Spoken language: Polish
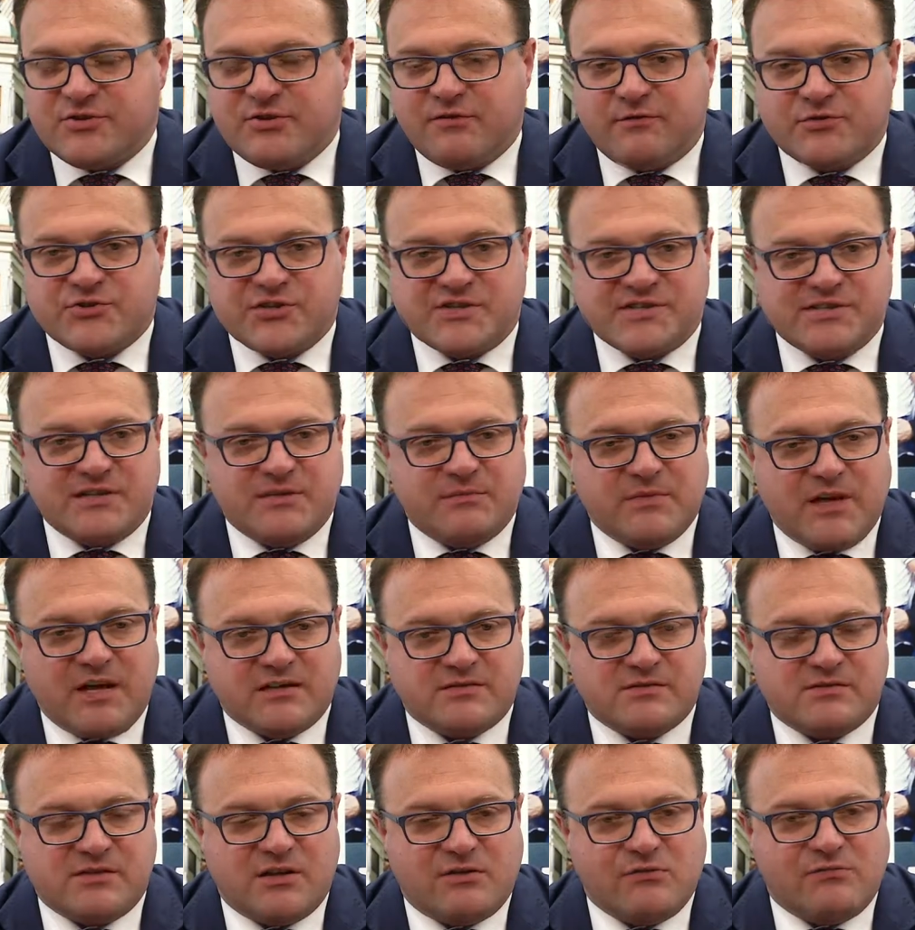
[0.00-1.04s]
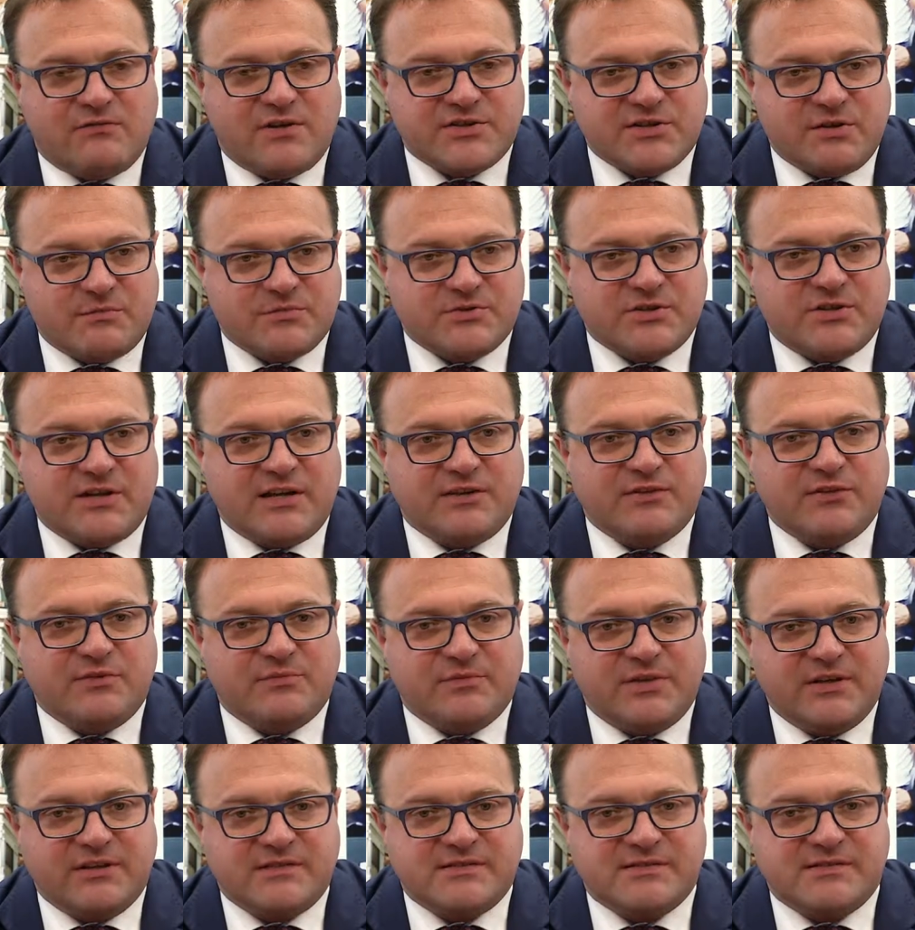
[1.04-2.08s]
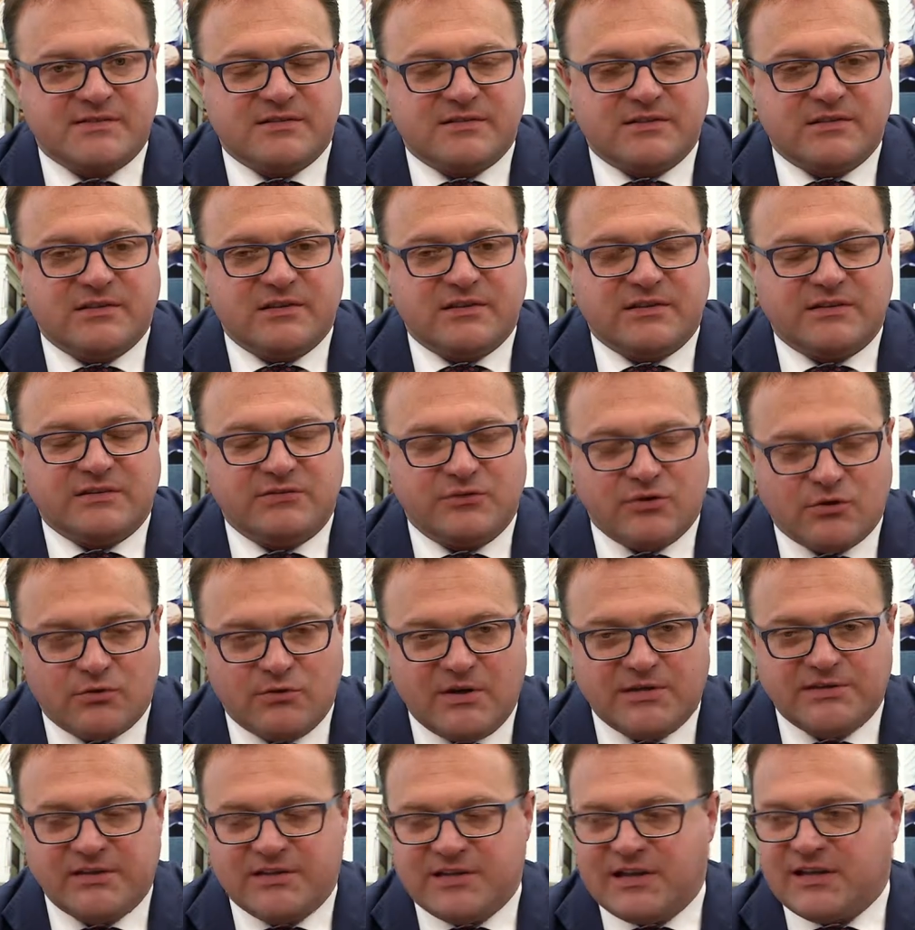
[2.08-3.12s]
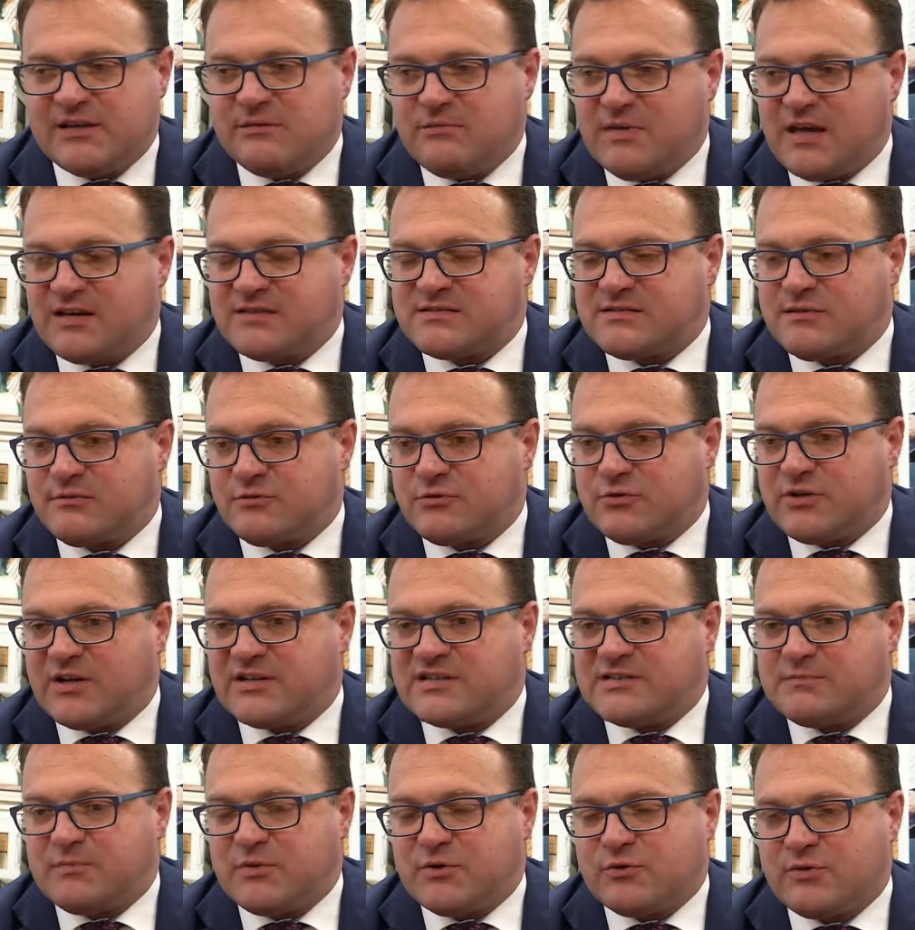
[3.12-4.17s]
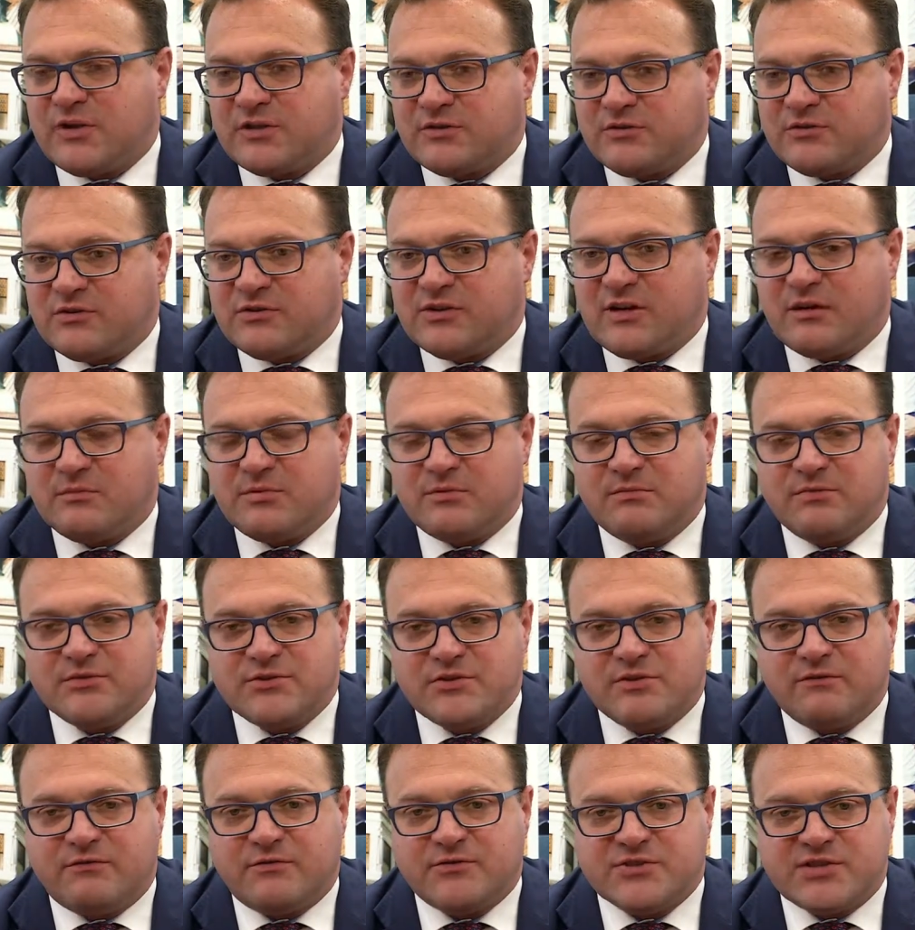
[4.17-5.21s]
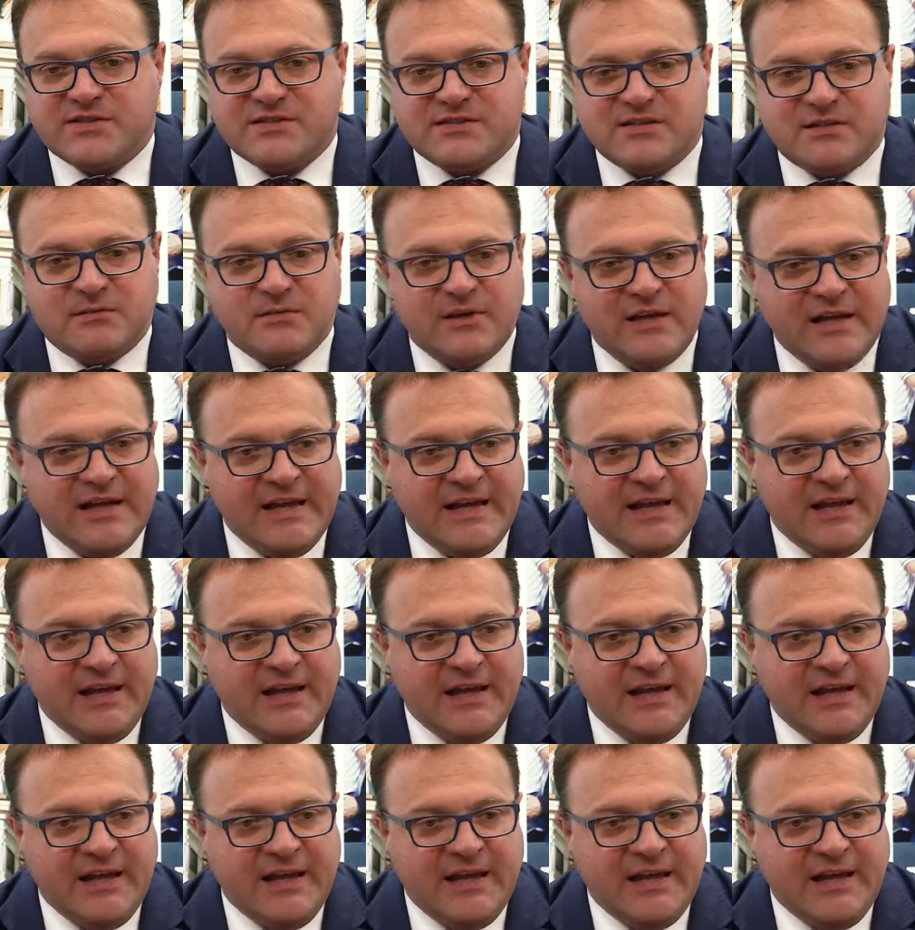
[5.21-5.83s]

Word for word: nowoczesne miasto, uważam, że Radom jest y, dokładnie takim miastem, które aspiruje do tego, aby być nowoczesnym